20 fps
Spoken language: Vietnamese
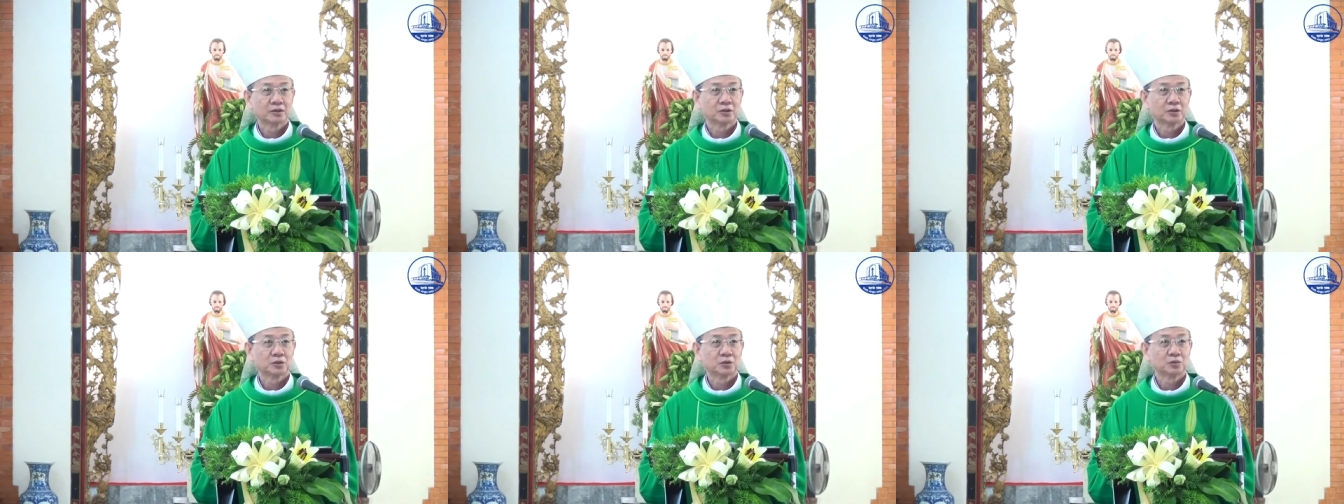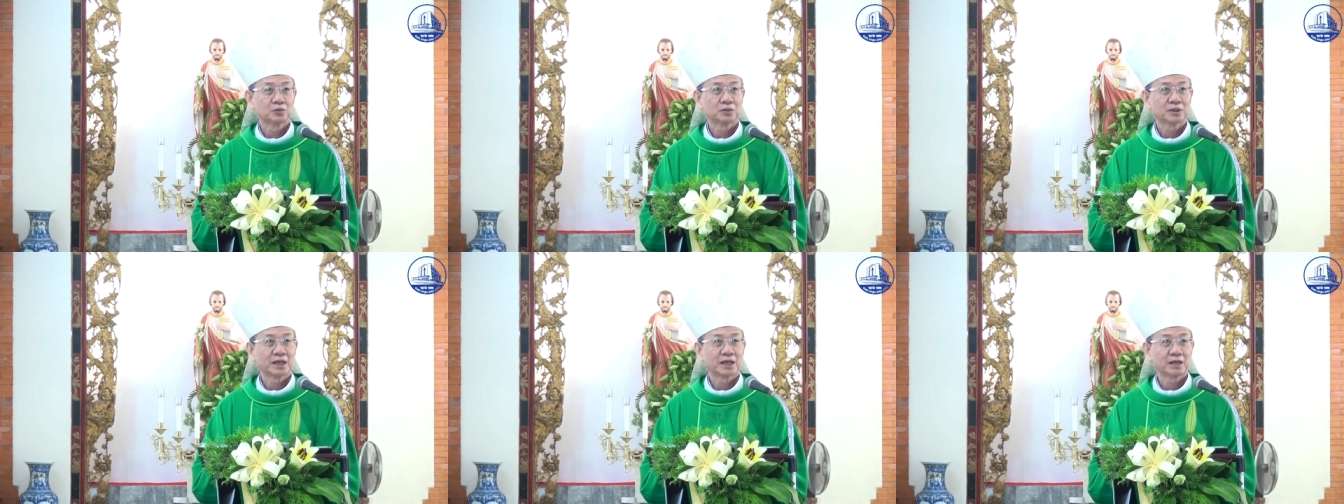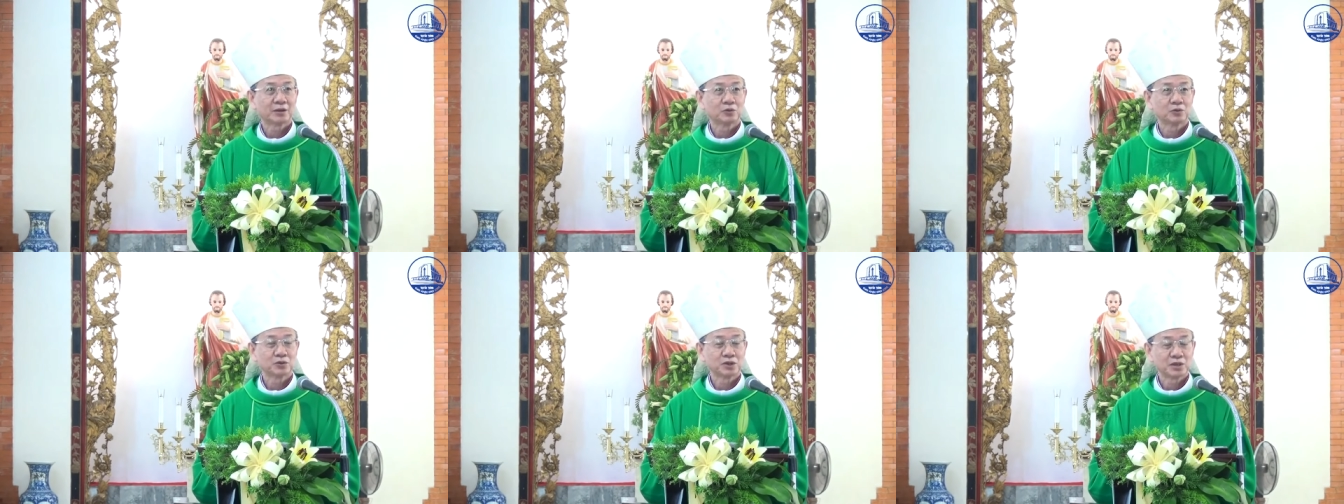Chúng ta
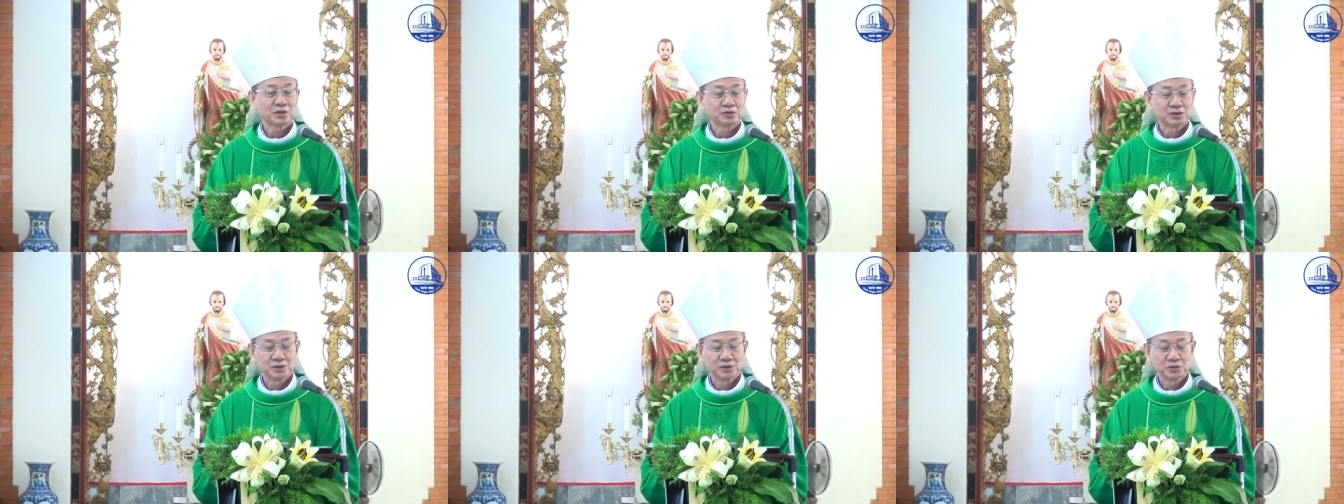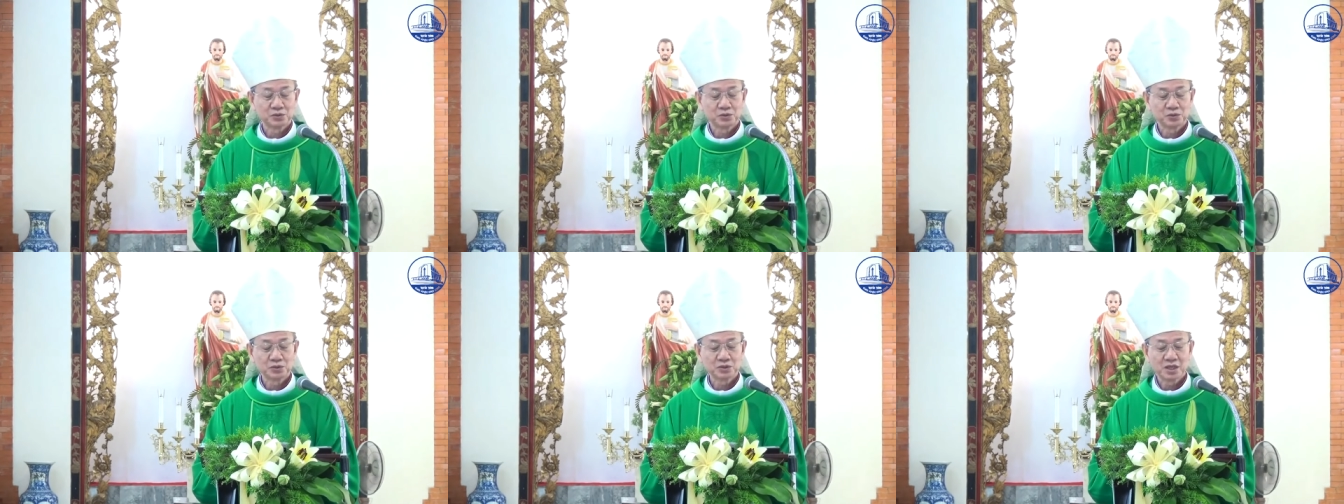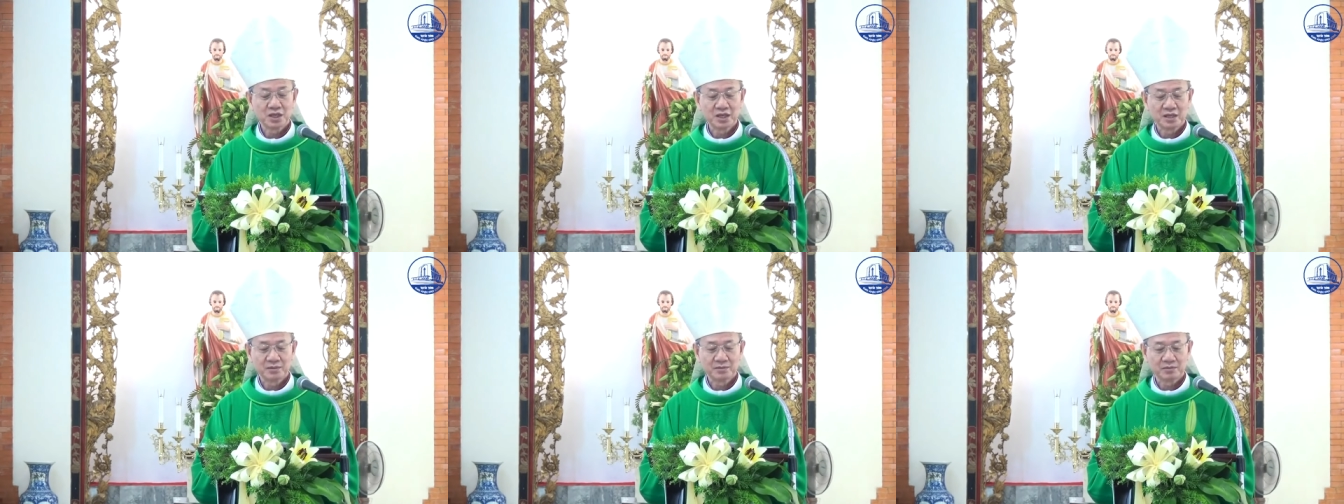cùng nhau xin Chúa
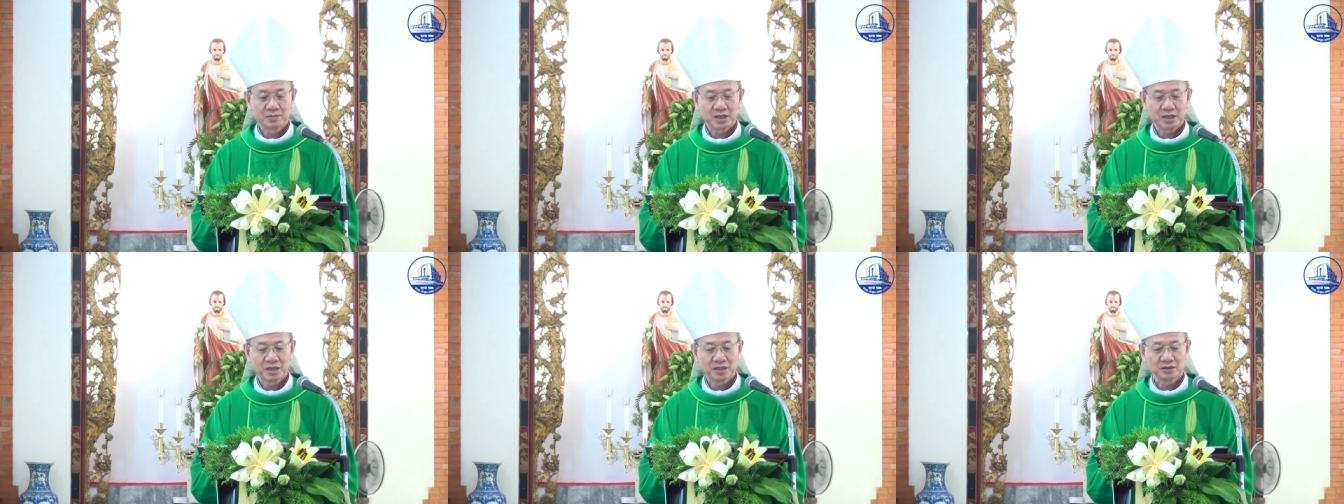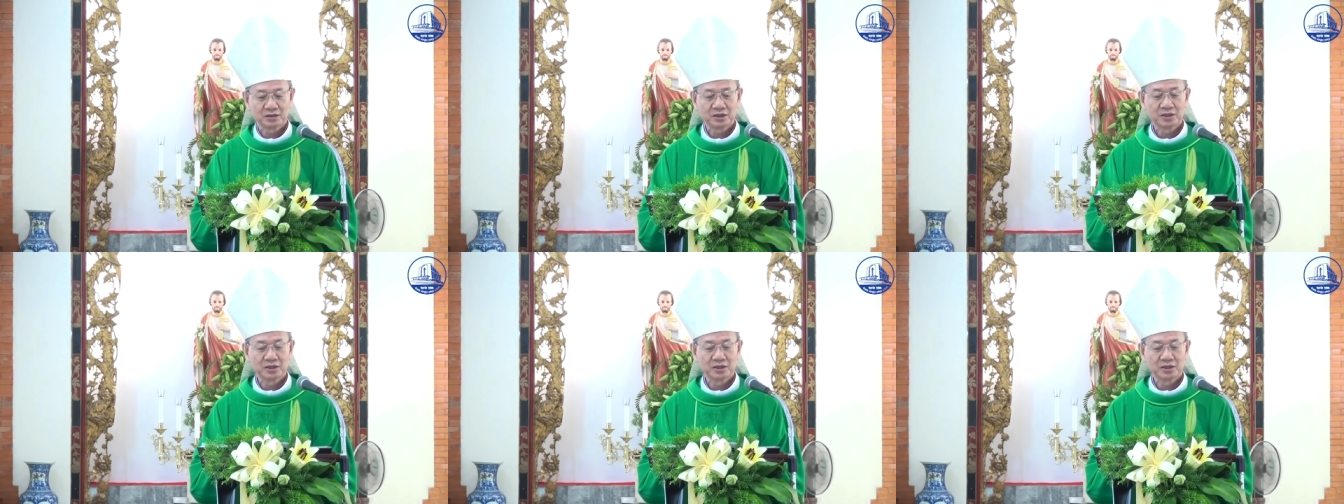thêm ơn,